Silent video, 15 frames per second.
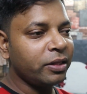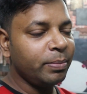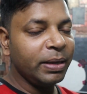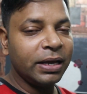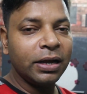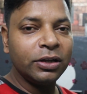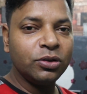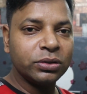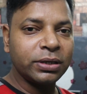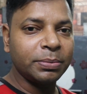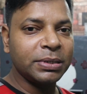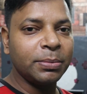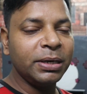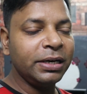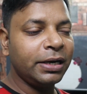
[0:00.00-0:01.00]
आदमी का जो
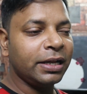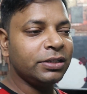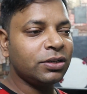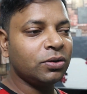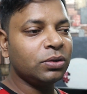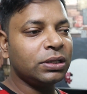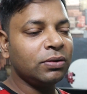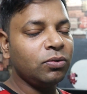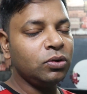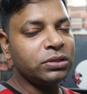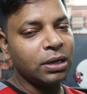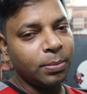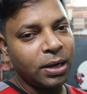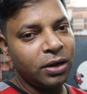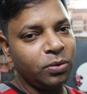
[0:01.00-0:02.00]
सबसे बड़ी टेंशन होती है वो
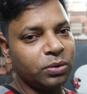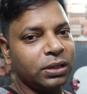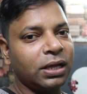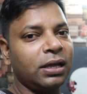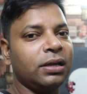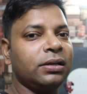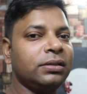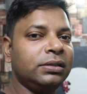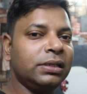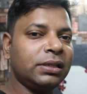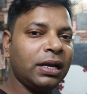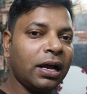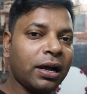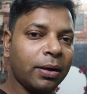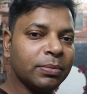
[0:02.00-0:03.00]
सामान होता है
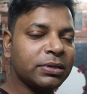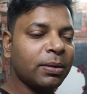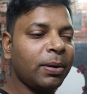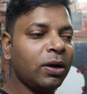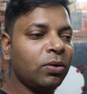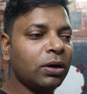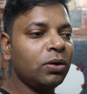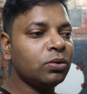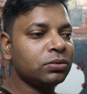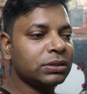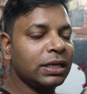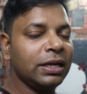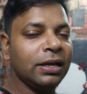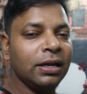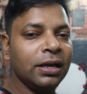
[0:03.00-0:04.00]
जितना कम सामान होगा
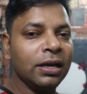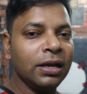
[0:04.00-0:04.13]
उससे